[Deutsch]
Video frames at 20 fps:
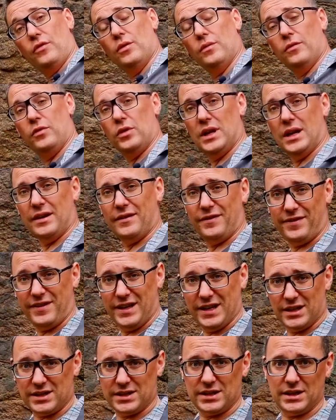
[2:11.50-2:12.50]

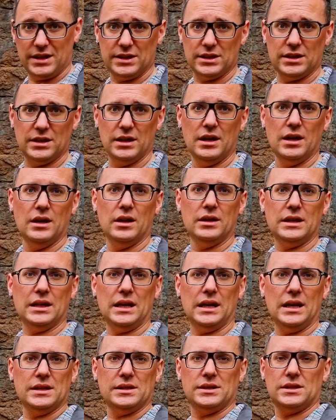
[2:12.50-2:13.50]
540.
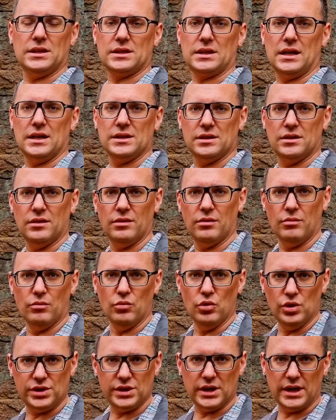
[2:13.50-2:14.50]
Da nennt sich das Ganze
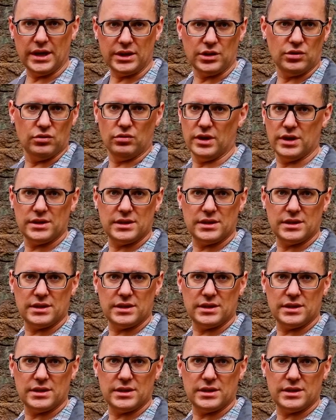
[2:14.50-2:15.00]
Multi-IQ.